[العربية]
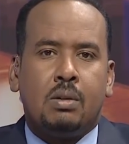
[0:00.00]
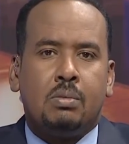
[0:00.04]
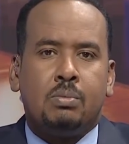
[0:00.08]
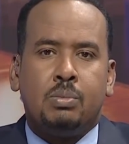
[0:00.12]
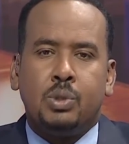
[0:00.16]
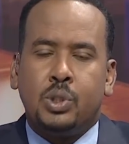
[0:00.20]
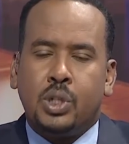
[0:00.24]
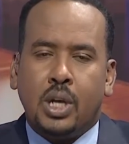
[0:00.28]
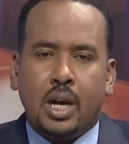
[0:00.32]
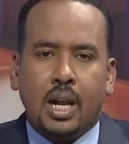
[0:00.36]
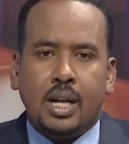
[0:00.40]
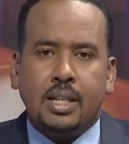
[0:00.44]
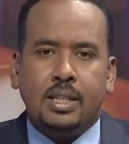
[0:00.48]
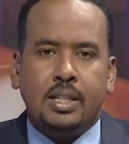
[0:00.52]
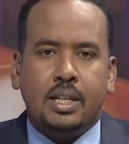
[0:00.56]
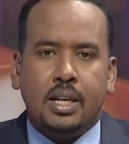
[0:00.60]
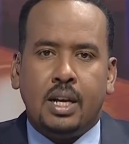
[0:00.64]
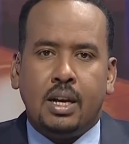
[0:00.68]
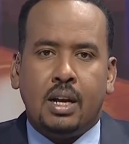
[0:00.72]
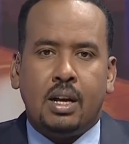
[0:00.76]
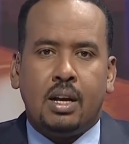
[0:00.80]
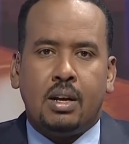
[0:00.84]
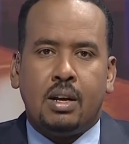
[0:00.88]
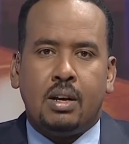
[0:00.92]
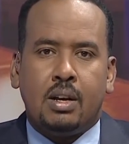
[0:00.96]
مش
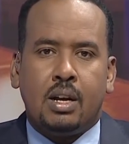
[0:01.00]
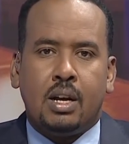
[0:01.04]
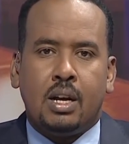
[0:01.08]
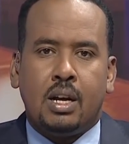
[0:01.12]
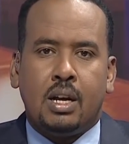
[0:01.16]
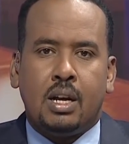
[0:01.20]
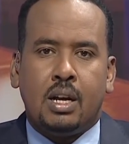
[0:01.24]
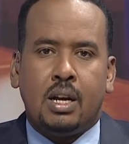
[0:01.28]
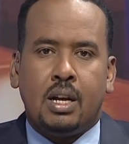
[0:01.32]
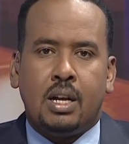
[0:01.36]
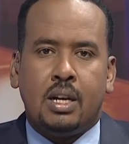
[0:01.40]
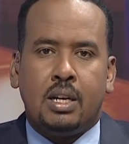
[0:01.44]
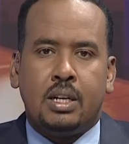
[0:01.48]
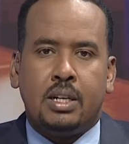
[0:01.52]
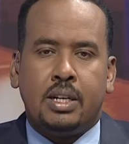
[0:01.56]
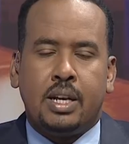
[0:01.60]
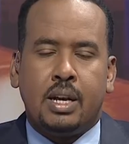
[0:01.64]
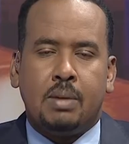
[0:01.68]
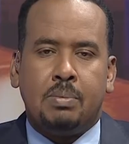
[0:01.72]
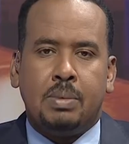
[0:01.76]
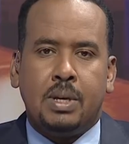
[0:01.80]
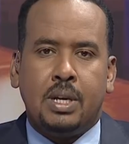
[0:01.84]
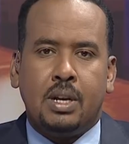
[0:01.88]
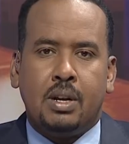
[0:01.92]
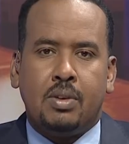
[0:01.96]
الأندية آه،
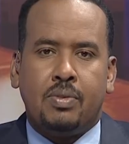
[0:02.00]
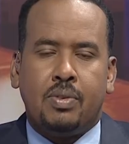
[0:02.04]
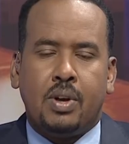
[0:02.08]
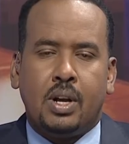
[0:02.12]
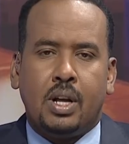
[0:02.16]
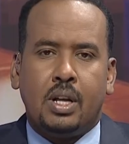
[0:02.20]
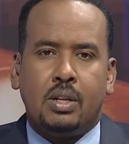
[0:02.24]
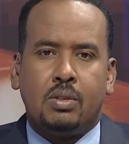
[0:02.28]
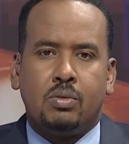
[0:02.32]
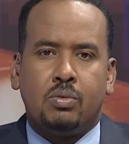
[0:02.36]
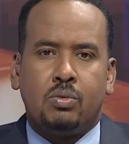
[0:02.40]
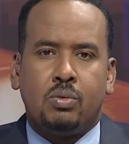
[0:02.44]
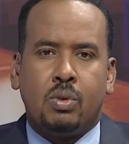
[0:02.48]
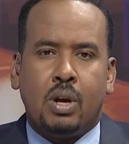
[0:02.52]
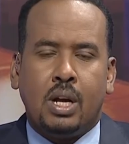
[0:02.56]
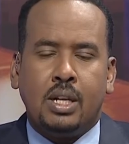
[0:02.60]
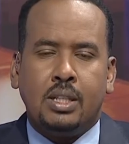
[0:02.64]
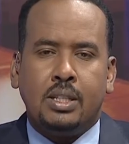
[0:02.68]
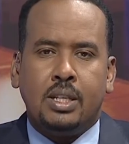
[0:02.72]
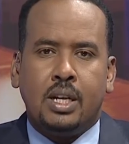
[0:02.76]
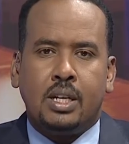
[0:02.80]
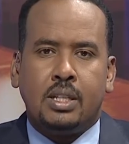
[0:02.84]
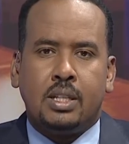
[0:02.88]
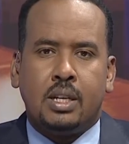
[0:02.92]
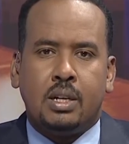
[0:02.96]
الكبيرة فقط
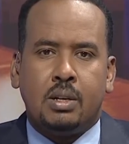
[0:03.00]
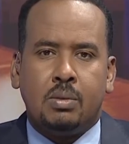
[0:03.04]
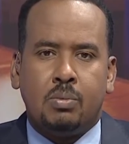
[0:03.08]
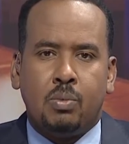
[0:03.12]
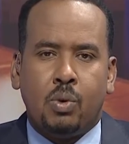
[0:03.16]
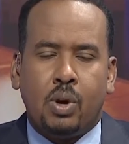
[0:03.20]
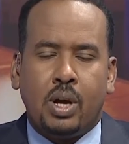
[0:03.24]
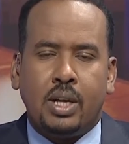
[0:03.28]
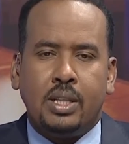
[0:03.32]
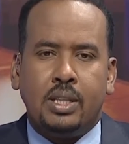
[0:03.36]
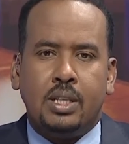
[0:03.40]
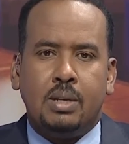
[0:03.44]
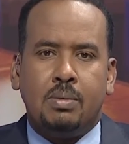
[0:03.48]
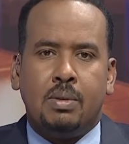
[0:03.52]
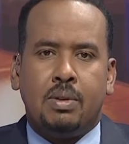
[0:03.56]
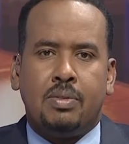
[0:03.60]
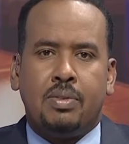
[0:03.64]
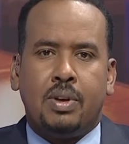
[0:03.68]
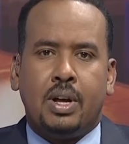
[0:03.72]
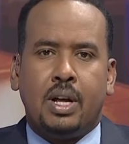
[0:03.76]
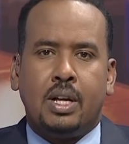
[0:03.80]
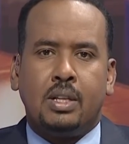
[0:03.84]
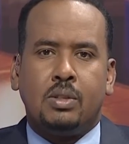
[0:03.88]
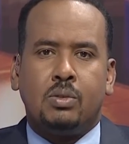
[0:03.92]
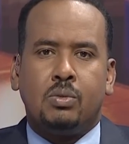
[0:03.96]
وأندية المقدمة
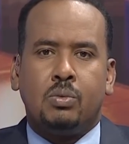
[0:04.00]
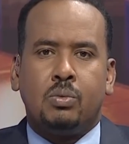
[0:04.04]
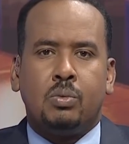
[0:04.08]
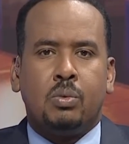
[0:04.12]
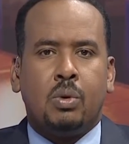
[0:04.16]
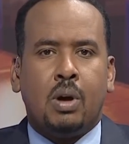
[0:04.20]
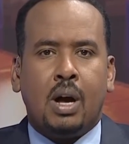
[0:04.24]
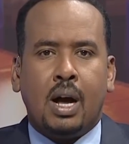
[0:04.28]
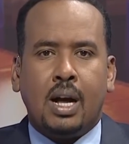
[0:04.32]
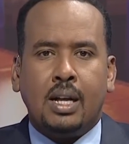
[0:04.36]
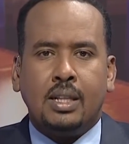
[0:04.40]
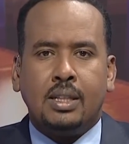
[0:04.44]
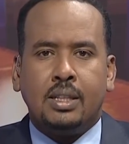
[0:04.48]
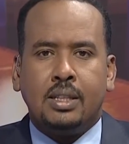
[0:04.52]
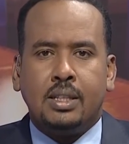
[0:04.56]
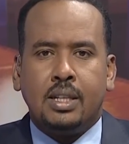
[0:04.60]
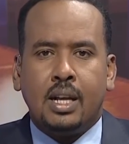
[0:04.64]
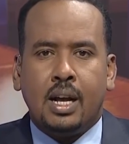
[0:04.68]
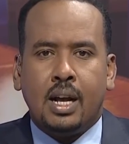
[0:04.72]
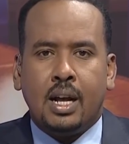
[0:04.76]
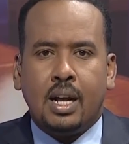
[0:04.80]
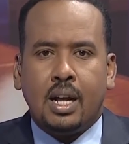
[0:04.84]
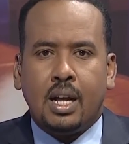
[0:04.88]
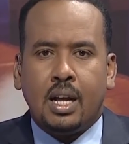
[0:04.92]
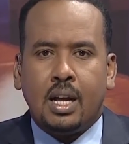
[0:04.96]
فقط
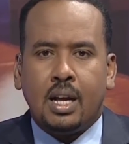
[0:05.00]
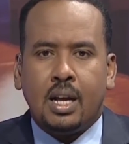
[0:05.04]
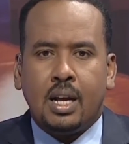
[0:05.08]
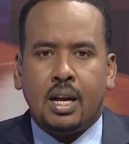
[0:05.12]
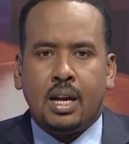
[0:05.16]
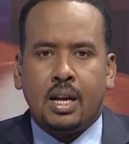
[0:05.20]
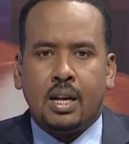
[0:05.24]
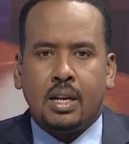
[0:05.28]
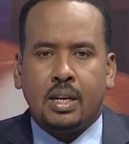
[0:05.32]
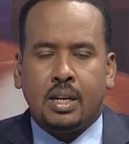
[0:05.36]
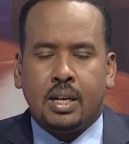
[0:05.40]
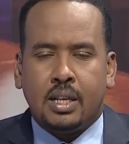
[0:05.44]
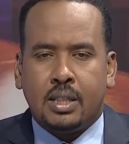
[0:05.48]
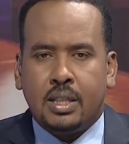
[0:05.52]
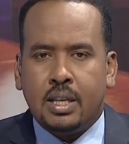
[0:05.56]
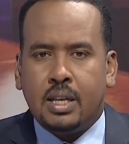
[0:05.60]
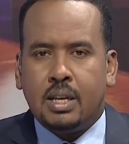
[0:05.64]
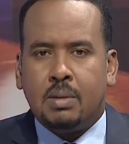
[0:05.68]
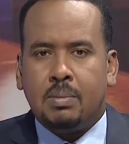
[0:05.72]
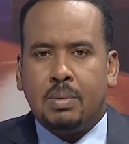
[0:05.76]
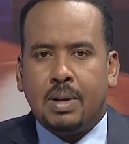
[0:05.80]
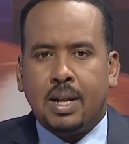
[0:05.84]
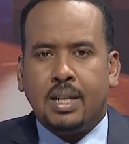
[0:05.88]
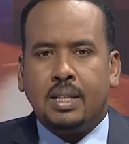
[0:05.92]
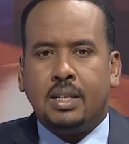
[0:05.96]
وحتى آه، كثير
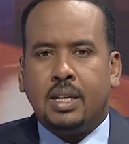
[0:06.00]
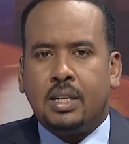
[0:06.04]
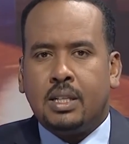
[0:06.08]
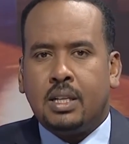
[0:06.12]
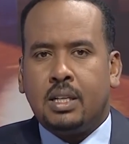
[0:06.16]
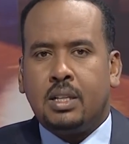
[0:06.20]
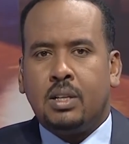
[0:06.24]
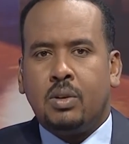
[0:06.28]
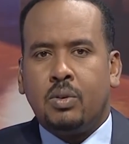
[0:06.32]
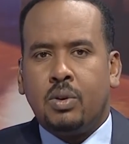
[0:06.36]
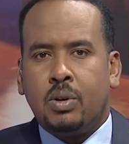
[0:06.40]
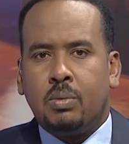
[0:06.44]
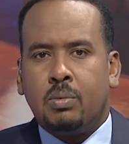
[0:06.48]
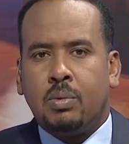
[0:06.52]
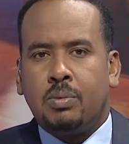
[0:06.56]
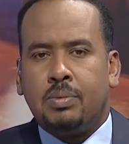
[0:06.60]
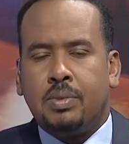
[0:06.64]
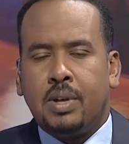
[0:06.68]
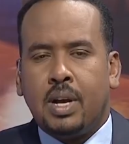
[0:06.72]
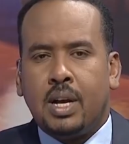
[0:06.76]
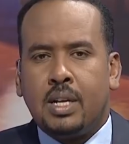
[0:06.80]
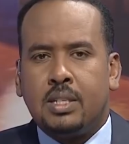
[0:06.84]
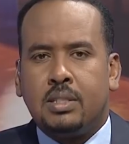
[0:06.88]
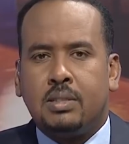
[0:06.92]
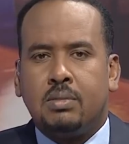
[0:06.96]
من أندية الدوري
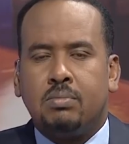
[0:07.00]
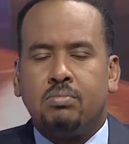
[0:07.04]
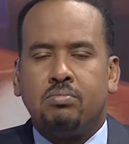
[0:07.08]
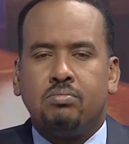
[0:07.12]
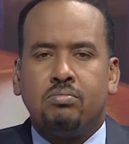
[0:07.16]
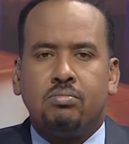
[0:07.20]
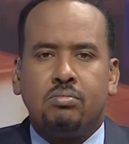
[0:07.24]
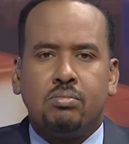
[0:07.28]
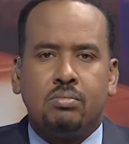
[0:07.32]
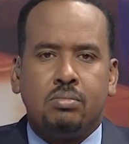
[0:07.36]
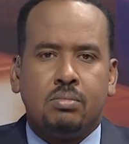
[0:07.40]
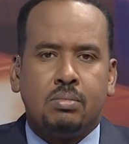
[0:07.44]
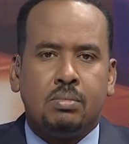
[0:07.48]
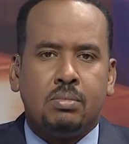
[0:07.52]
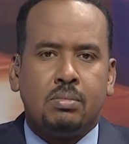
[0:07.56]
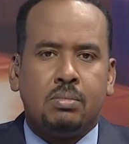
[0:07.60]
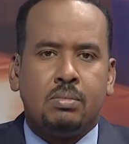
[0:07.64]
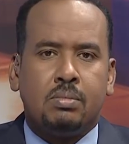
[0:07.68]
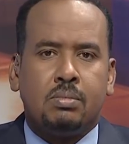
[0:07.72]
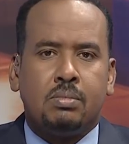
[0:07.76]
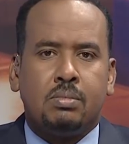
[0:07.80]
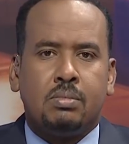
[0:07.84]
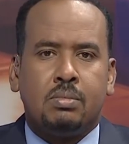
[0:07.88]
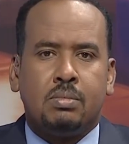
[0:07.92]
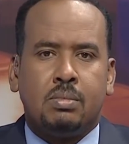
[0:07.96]
الممتاز
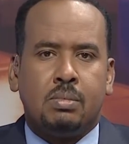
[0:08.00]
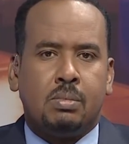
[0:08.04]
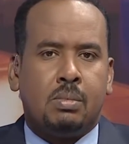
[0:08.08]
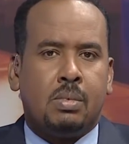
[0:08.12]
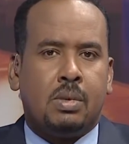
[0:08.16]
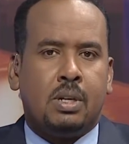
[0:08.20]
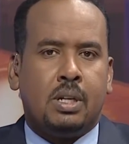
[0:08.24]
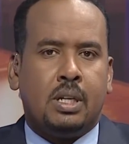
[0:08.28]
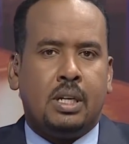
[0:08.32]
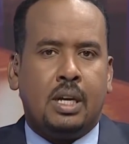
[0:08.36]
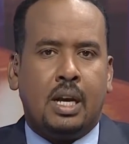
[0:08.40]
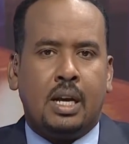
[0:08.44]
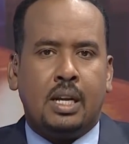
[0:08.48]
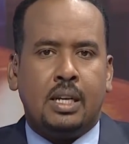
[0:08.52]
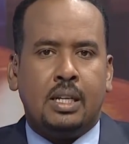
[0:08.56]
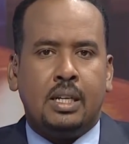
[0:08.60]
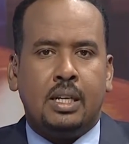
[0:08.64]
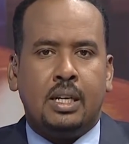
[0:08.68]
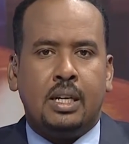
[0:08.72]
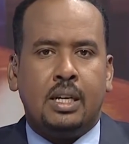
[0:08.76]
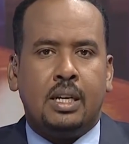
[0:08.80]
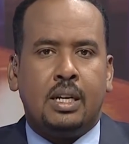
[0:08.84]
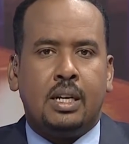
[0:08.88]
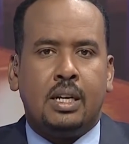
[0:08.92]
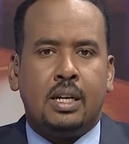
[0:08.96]

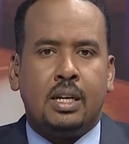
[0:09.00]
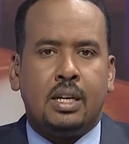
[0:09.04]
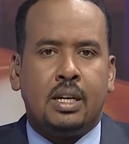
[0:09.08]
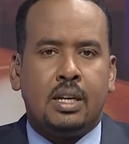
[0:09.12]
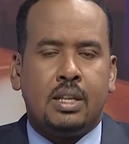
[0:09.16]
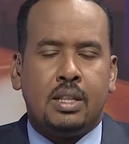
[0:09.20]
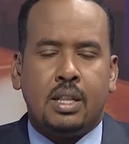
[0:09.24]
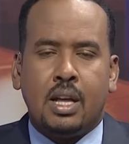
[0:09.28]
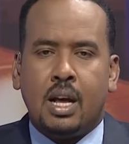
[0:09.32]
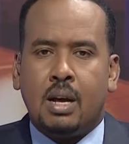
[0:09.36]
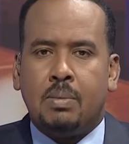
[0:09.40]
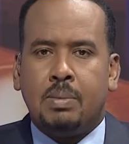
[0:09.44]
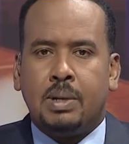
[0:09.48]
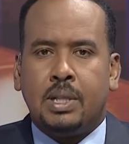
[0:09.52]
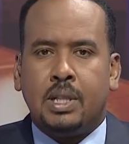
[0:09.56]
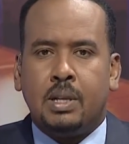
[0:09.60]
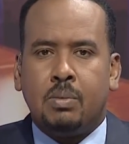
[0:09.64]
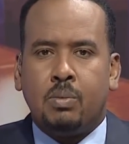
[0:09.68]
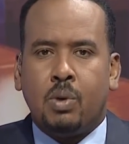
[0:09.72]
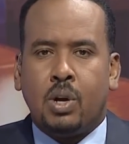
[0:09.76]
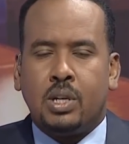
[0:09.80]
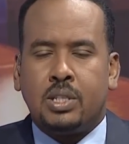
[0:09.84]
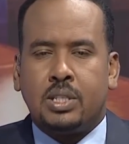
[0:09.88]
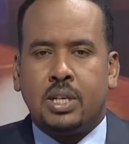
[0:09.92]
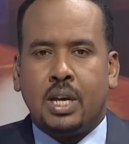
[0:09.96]
يعني آه، ذهبت
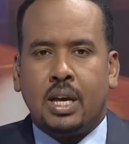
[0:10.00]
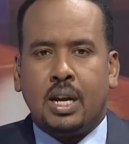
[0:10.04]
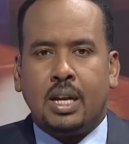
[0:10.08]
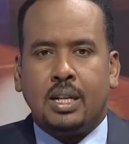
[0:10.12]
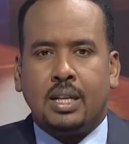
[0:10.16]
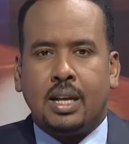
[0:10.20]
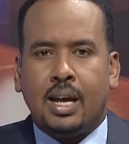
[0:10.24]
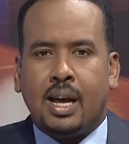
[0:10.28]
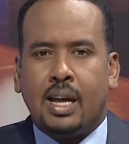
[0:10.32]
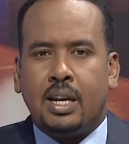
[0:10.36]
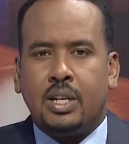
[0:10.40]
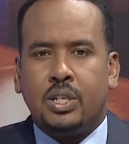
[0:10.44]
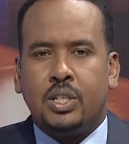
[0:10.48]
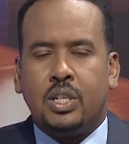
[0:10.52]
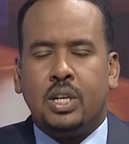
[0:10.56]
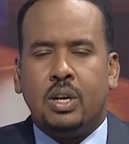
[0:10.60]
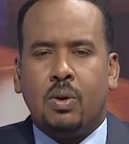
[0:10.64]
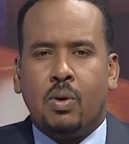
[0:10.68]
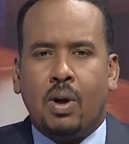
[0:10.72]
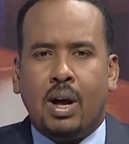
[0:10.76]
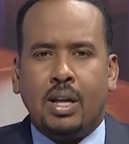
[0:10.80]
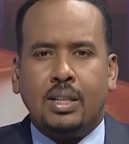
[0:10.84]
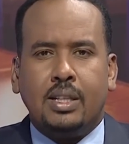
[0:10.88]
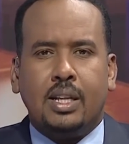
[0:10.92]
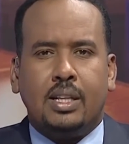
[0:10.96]
لمعسكرات خارجية
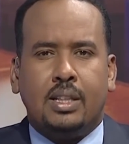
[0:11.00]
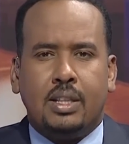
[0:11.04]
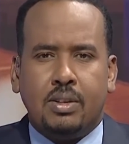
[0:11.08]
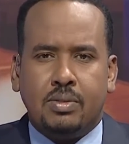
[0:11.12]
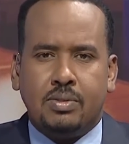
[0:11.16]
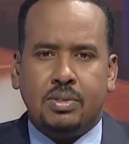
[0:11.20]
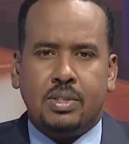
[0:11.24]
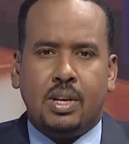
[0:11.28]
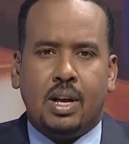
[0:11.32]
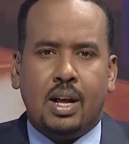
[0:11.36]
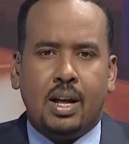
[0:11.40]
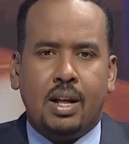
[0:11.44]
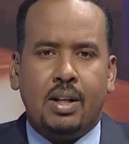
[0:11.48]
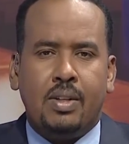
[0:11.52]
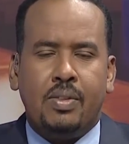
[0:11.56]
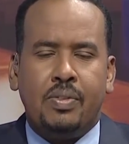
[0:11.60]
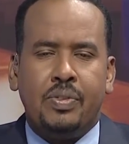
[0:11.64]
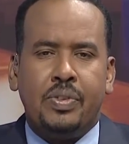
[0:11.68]
وعدت نفسها